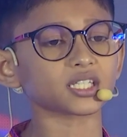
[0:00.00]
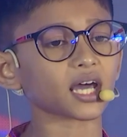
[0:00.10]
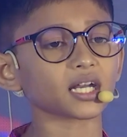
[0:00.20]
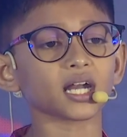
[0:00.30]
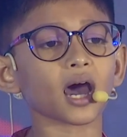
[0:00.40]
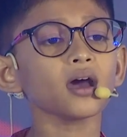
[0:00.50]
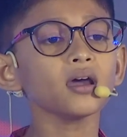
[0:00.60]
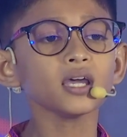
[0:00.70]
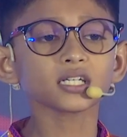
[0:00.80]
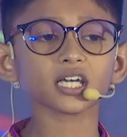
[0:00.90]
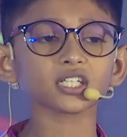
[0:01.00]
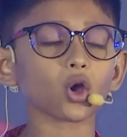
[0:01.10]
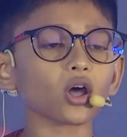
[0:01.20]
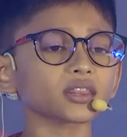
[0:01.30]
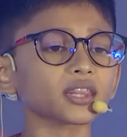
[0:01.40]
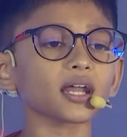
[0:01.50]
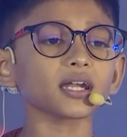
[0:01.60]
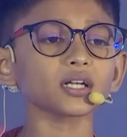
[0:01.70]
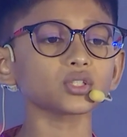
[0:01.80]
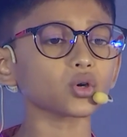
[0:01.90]
জানে না সে
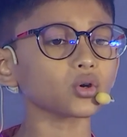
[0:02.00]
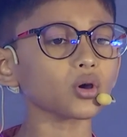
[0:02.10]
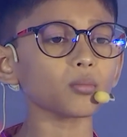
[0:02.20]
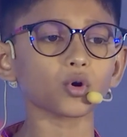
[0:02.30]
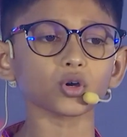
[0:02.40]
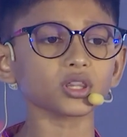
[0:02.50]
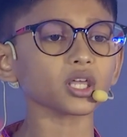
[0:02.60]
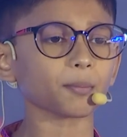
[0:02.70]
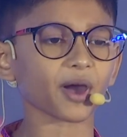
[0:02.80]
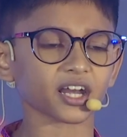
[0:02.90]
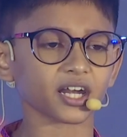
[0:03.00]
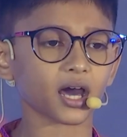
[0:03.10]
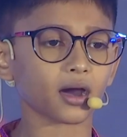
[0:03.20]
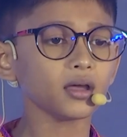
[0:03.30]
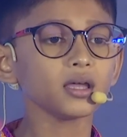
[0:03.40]
সন্তানের জন্য মরতে পারে না